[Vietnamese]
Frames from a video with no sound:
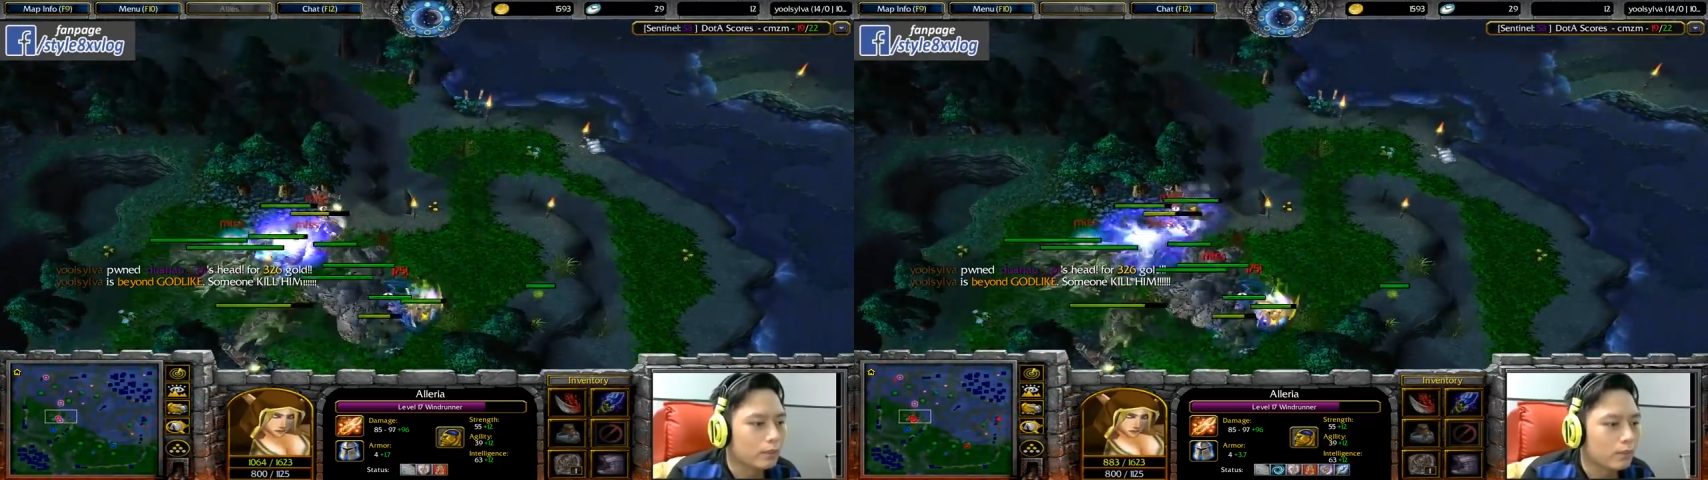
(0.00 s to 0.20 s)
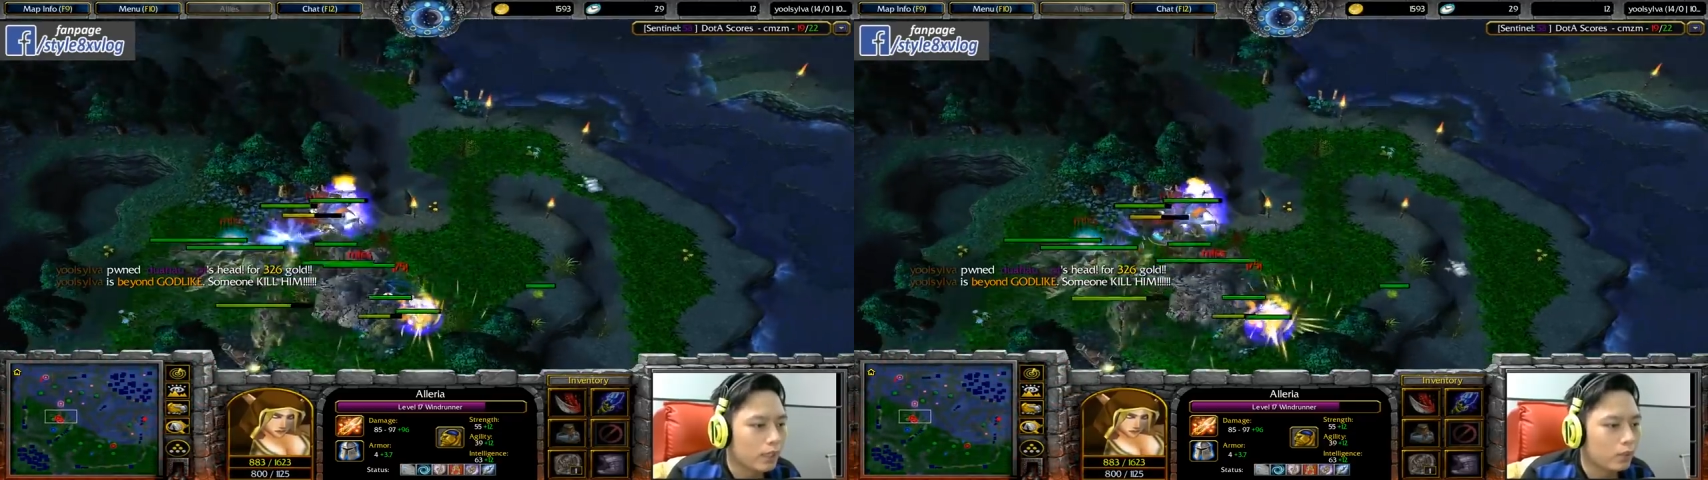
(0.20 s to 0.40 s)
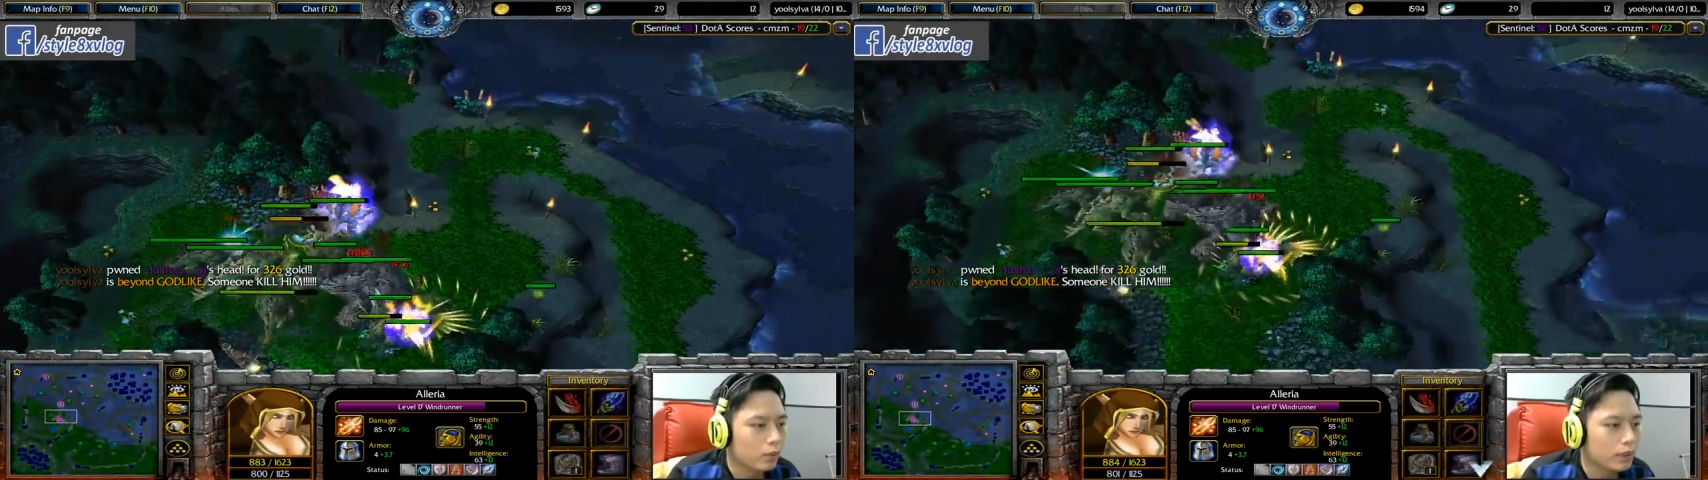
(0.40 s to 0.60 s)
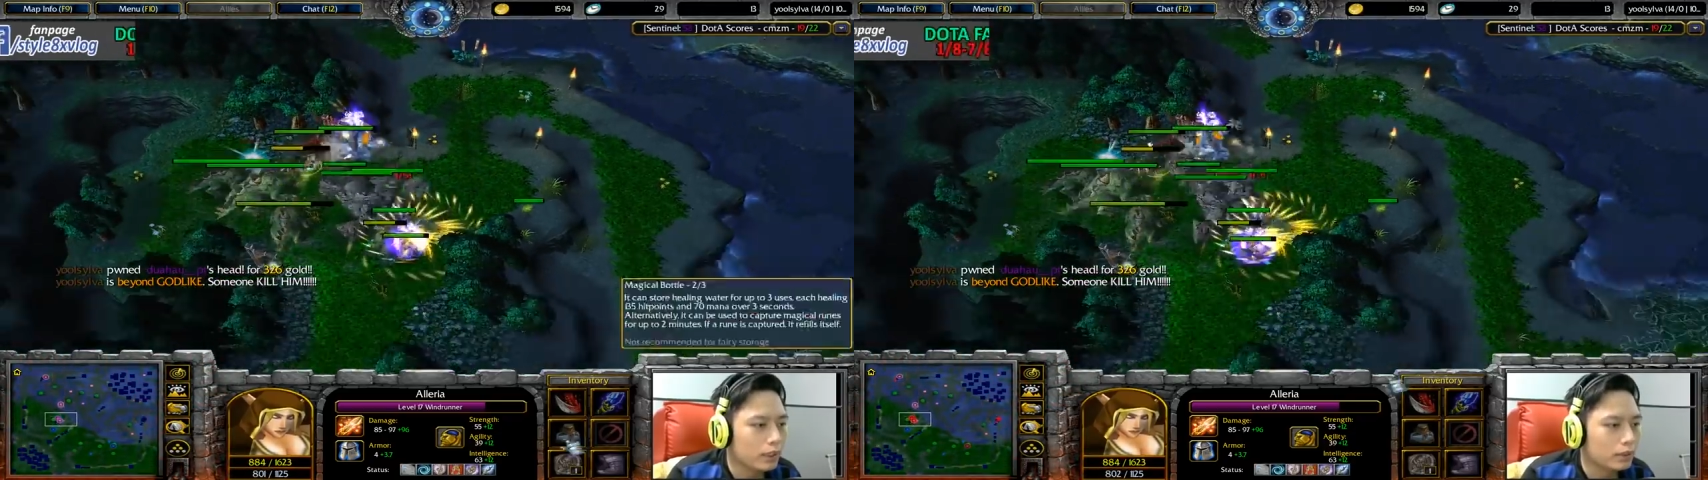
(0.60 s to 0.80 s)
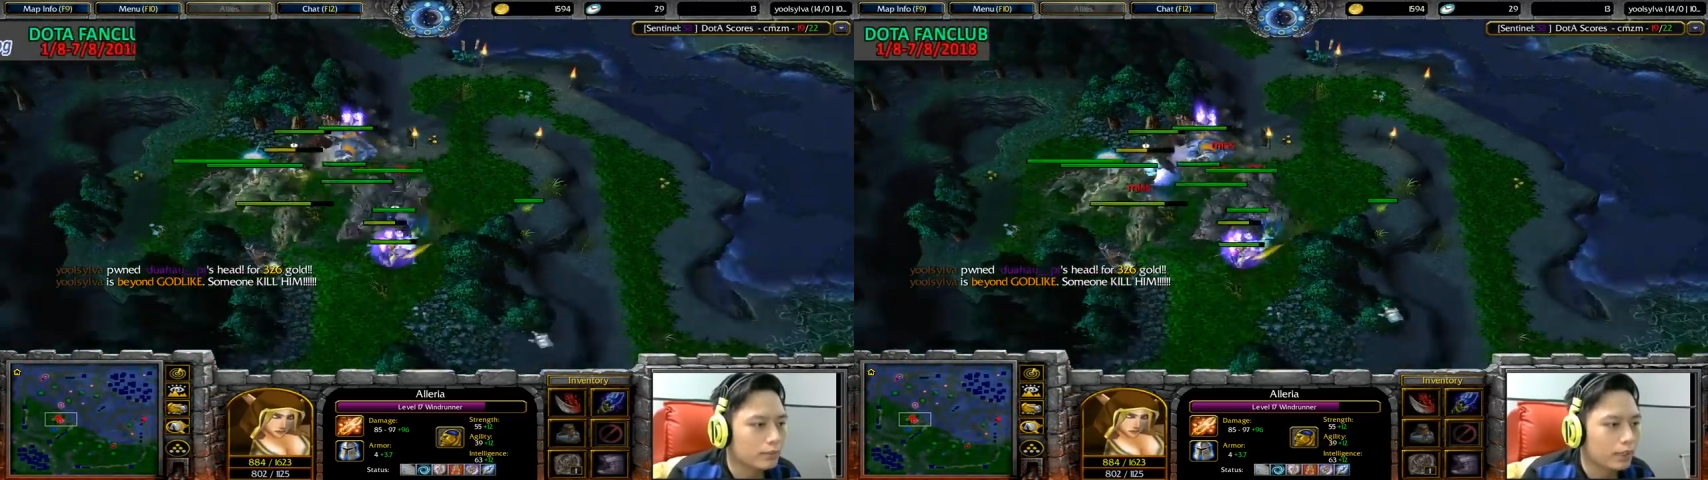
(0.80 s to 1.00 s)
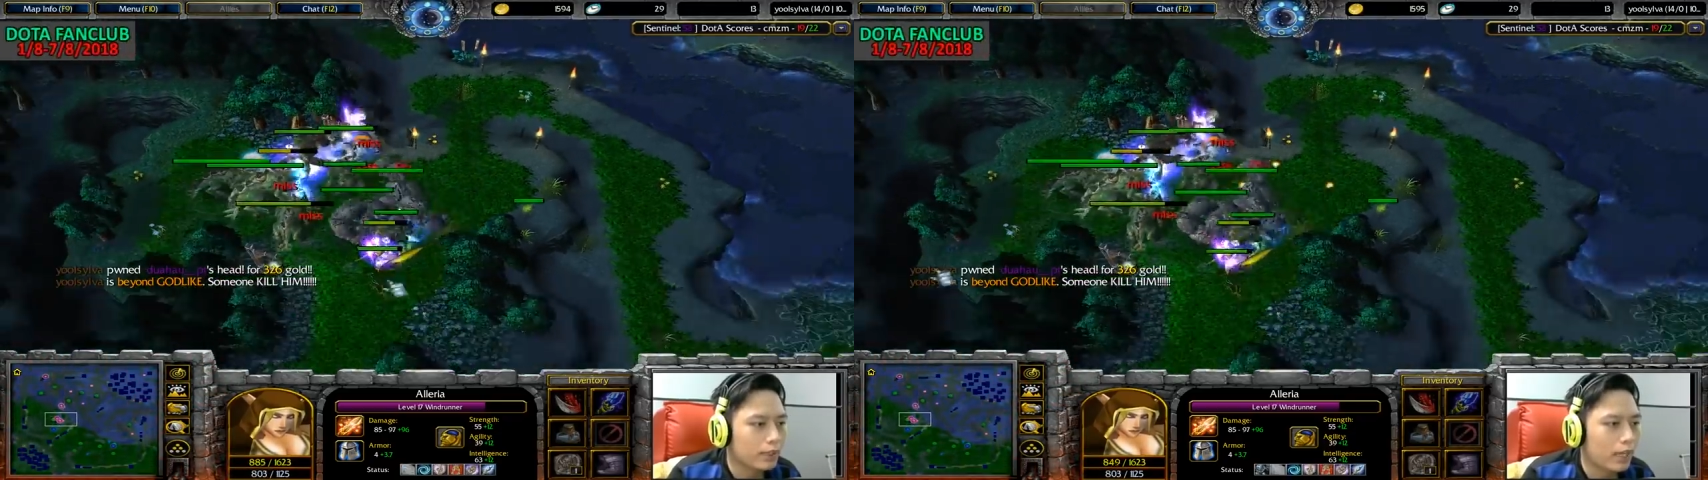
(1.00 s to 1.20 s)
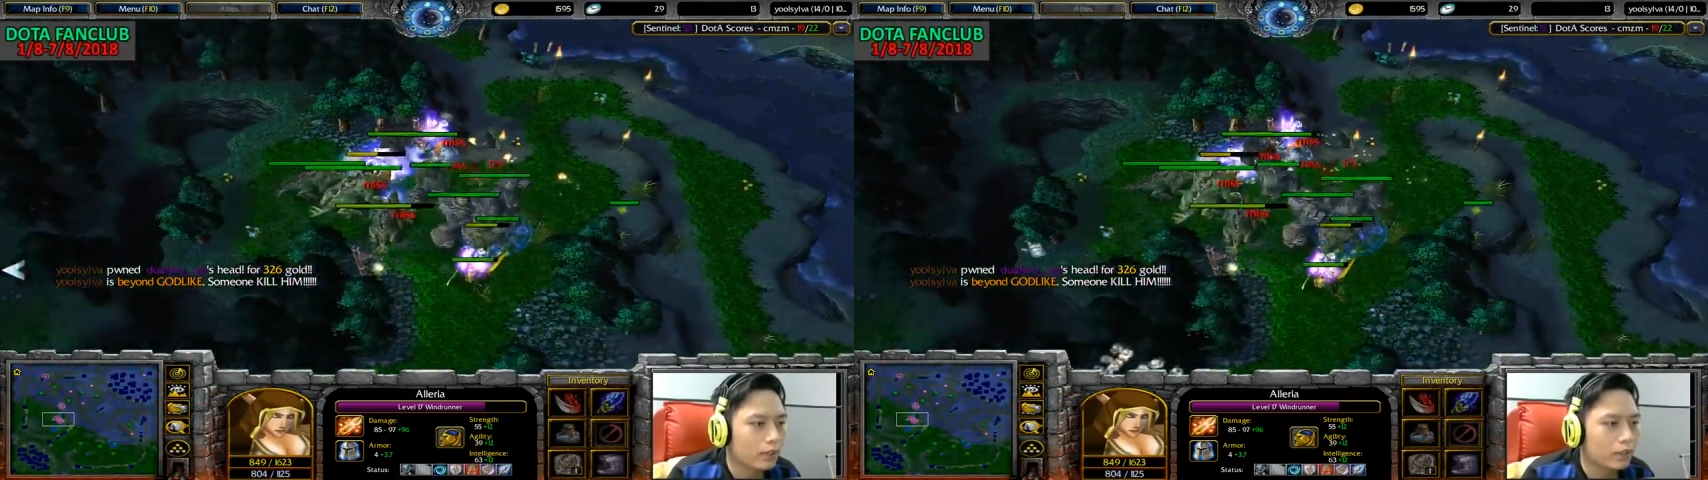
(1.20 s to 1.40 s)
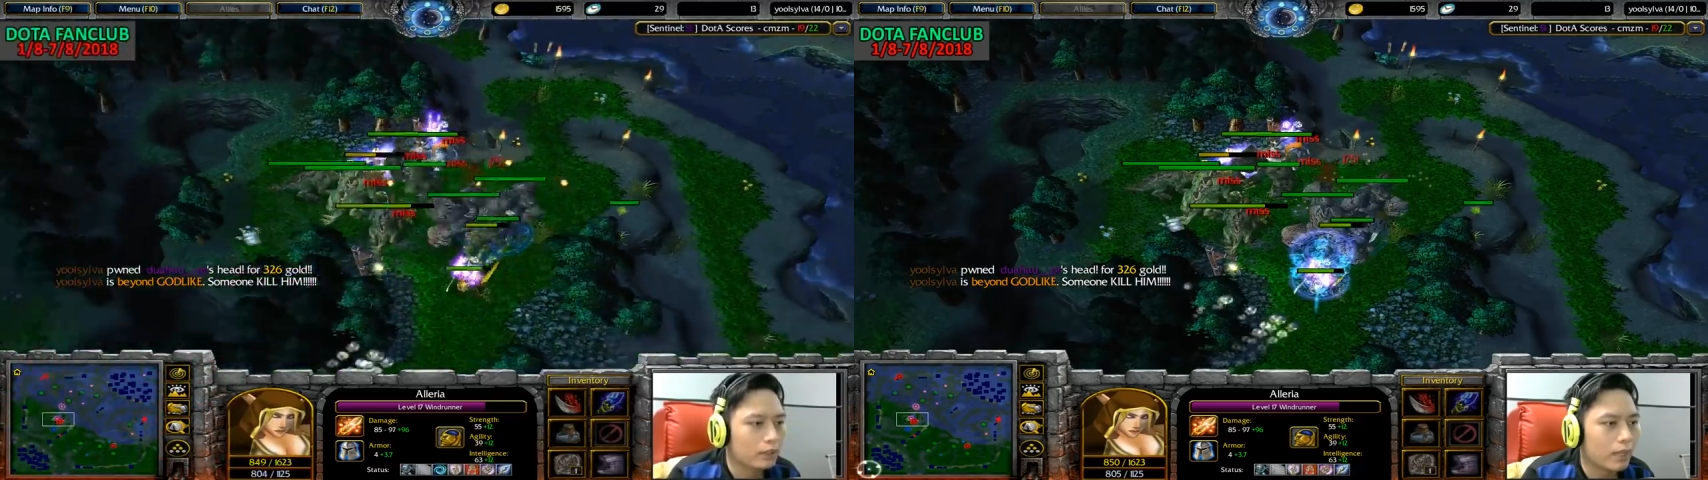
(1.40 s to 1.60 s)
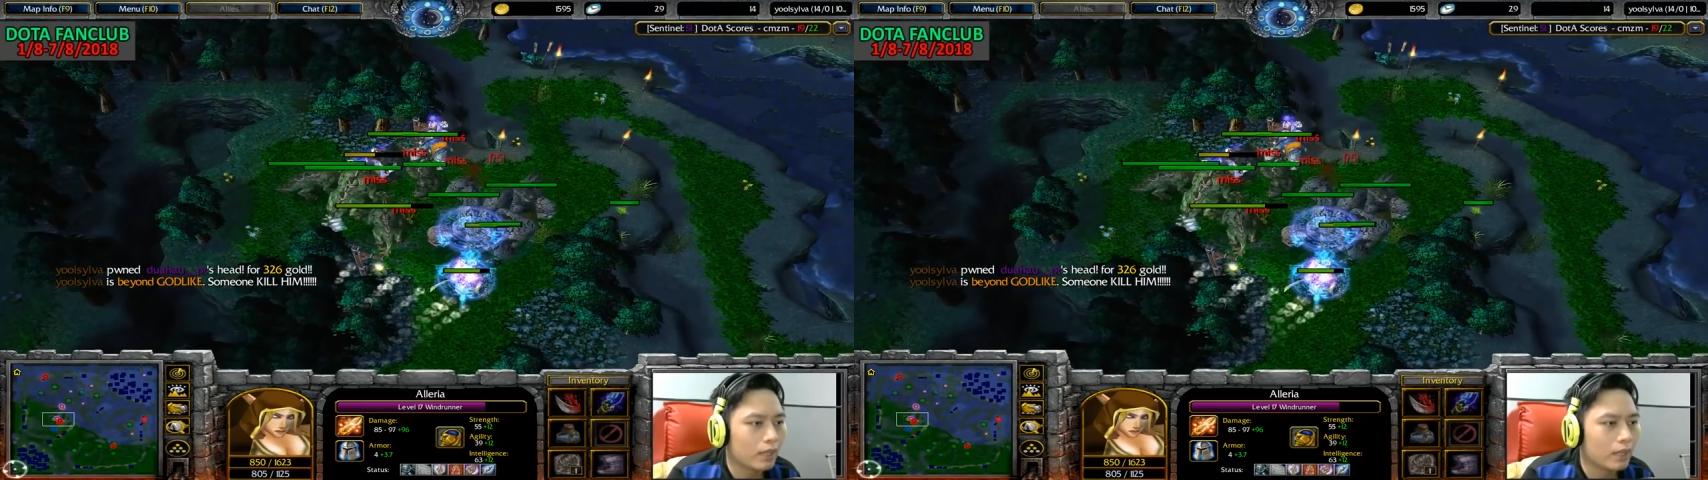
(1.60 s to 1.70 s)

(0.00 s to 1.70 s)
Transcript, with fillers: và một cái ulti được đặt ra rồi